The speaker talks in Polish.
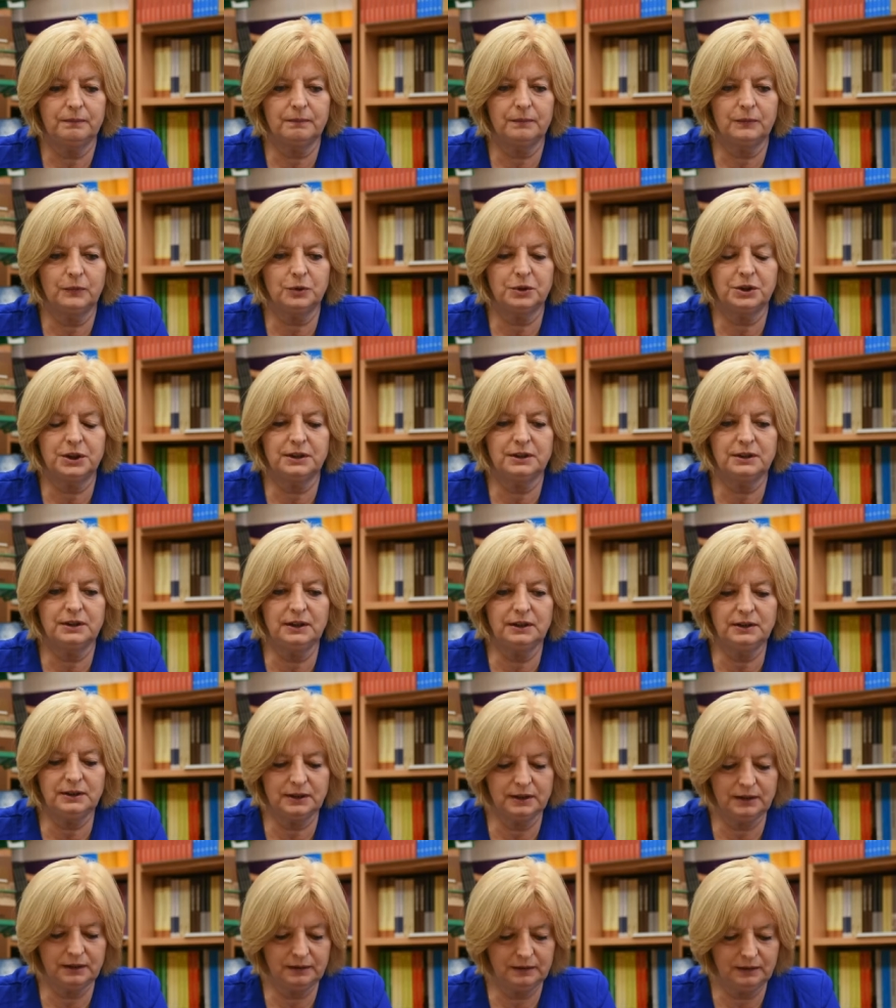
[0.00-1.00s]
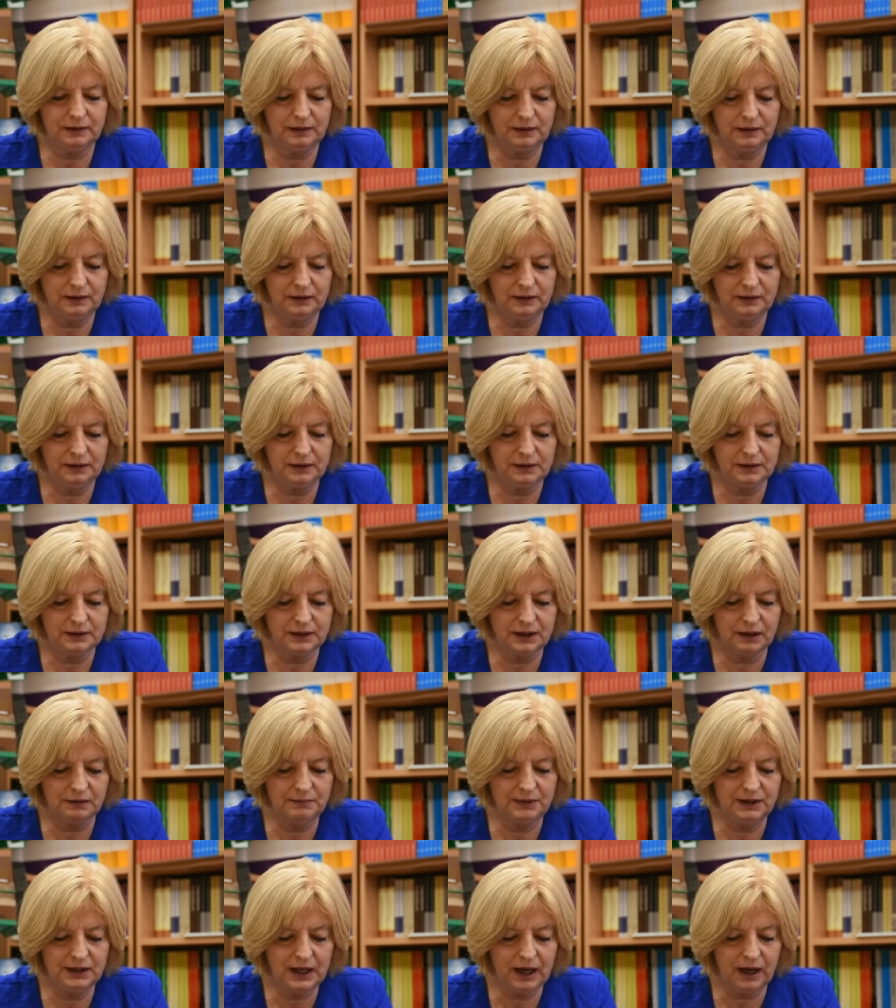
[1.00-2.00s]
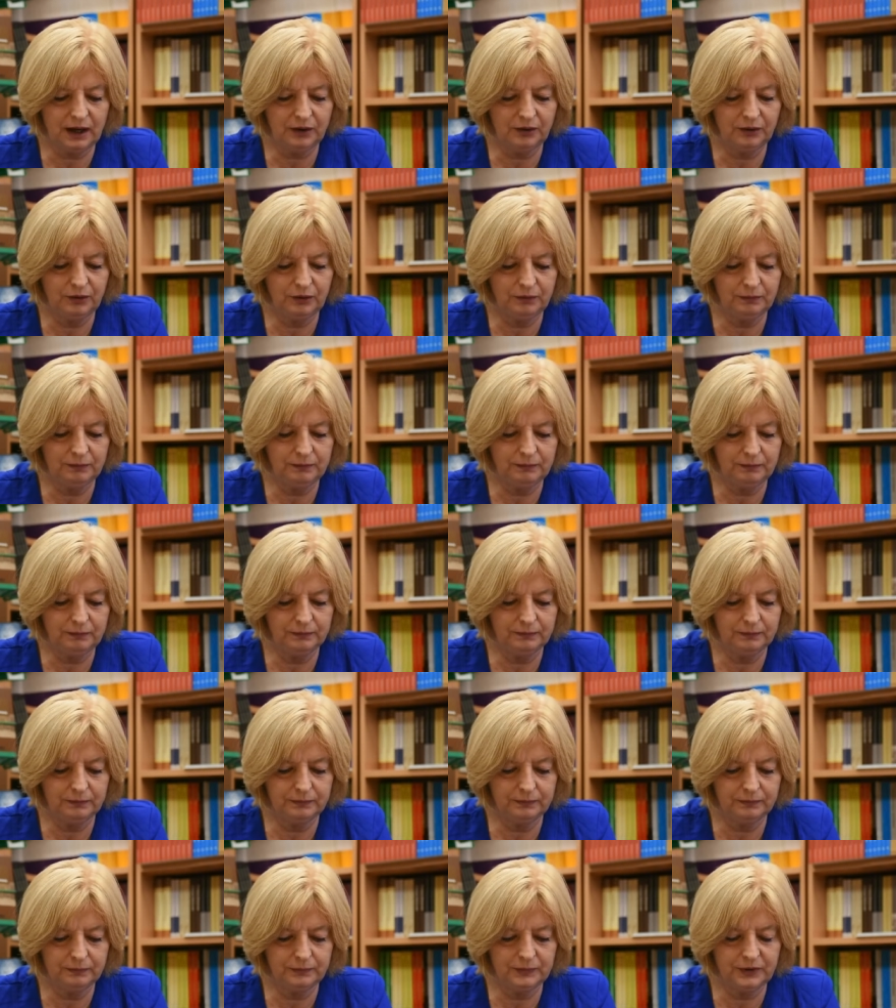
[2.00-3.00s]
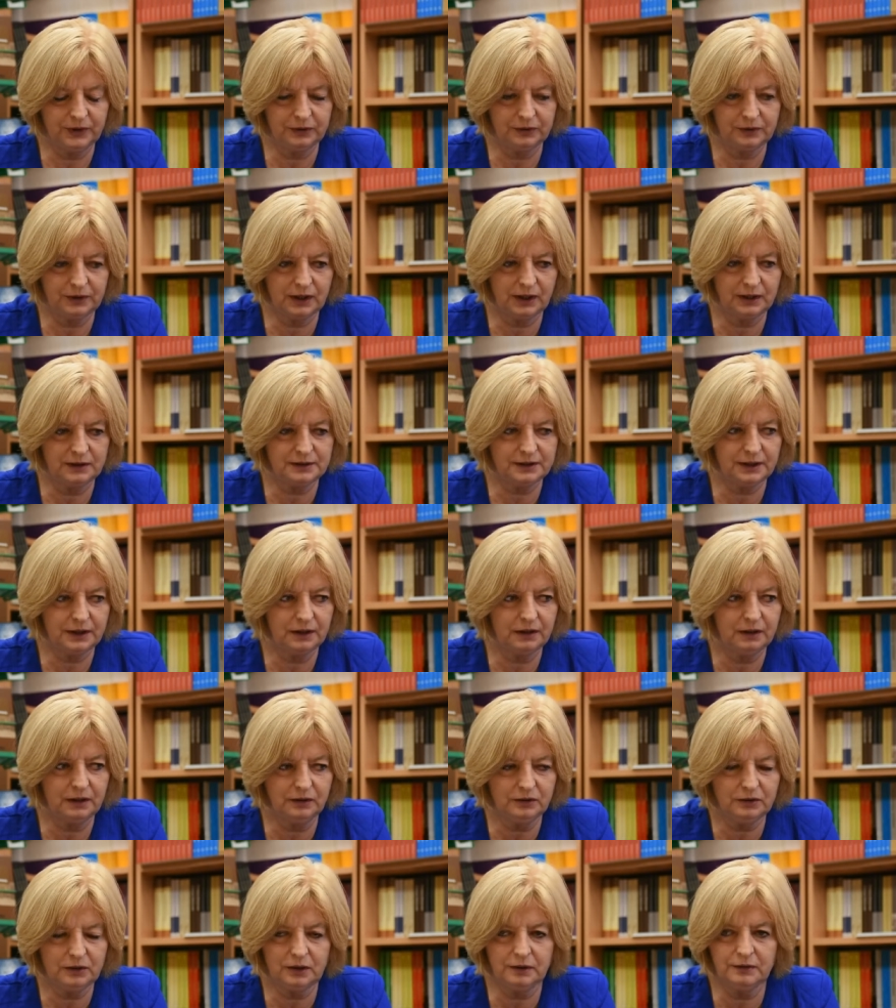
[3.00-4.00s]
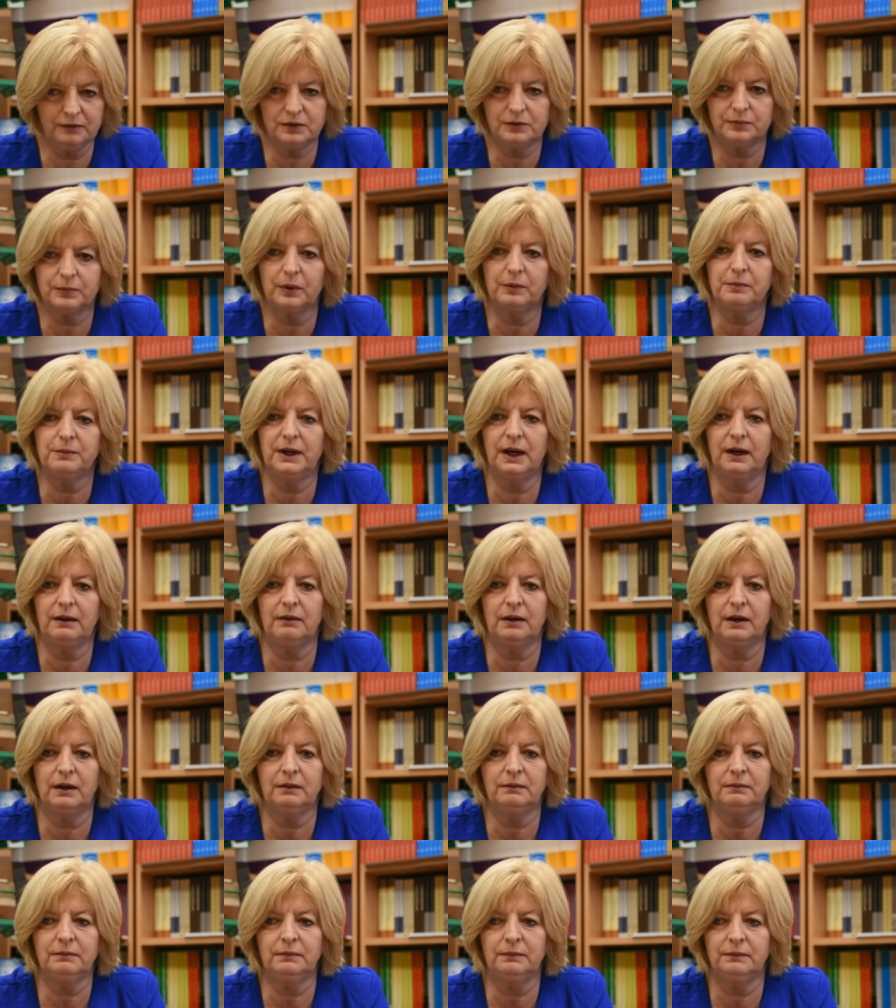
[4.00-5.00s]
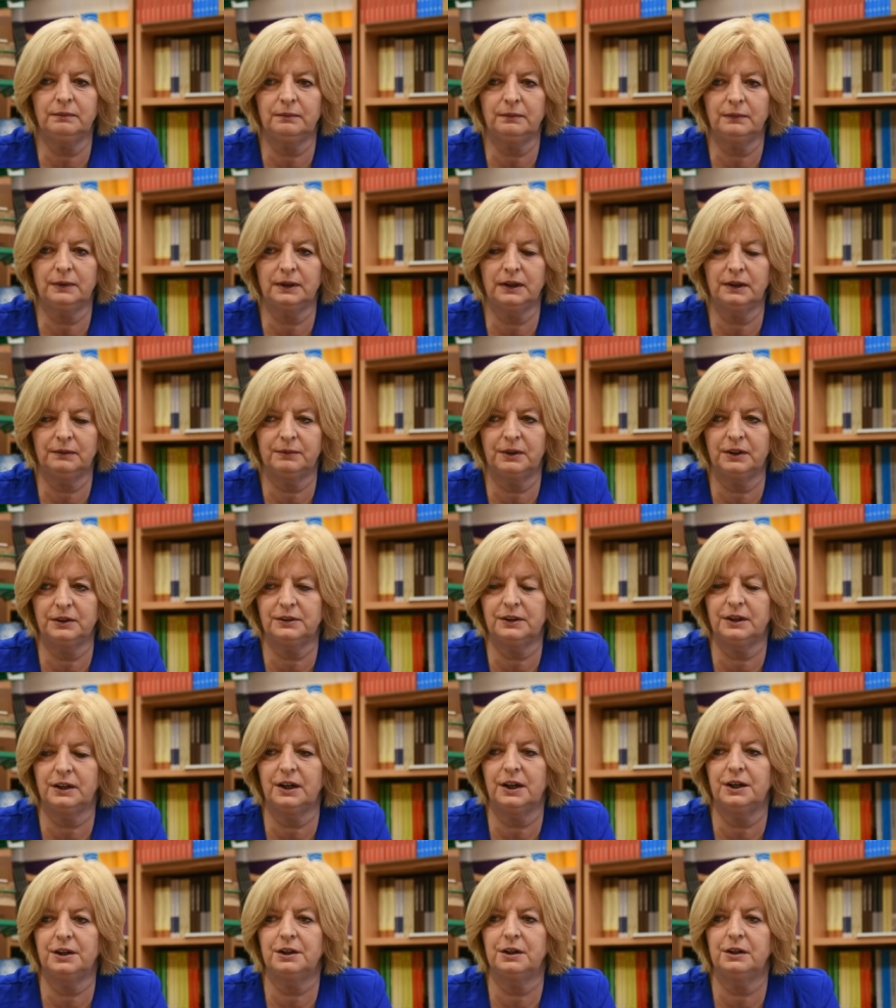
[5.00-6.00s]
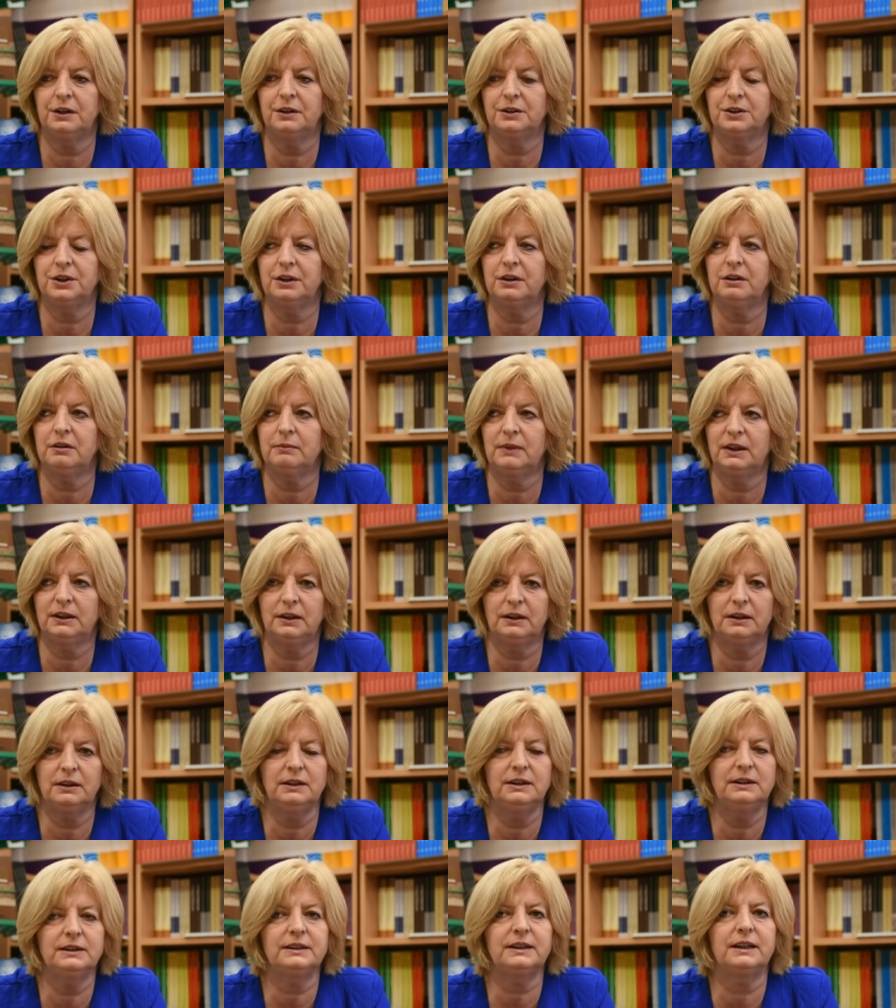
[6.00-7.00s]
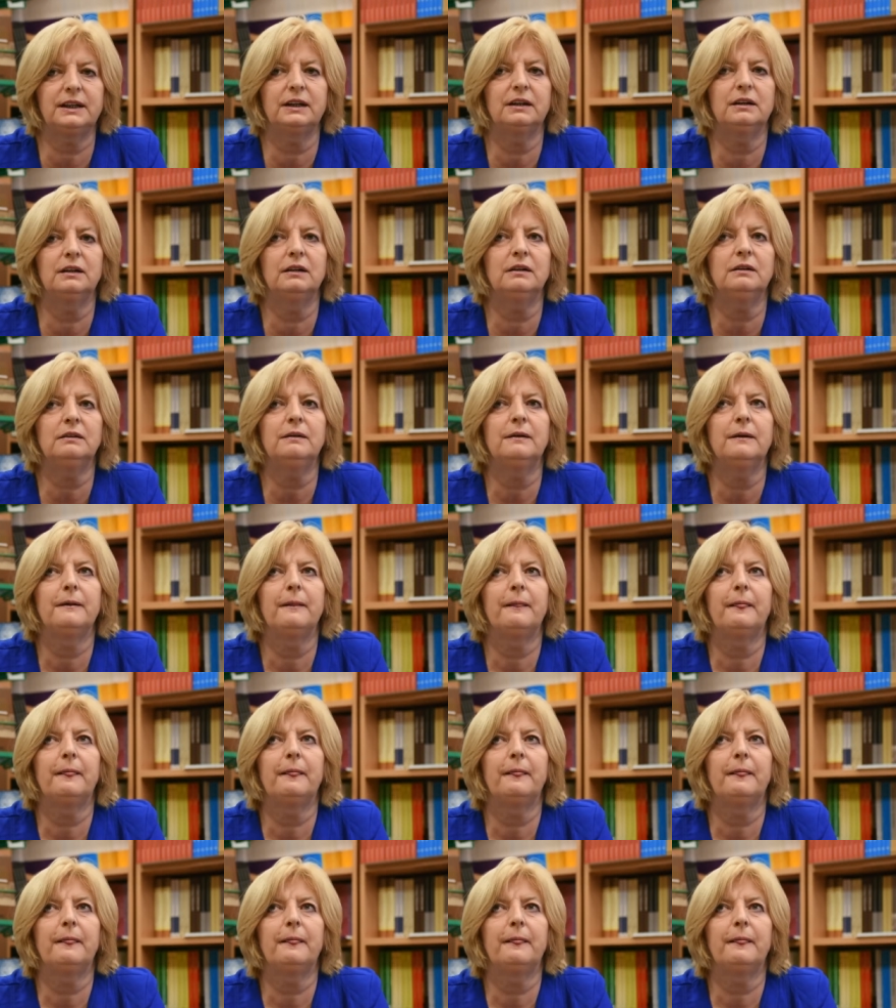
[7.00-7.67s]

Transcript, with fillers: uczestnicy y, seminarium doktoranckiego, o którym wspomniałam, pana profesora Jerzego Maternickiego,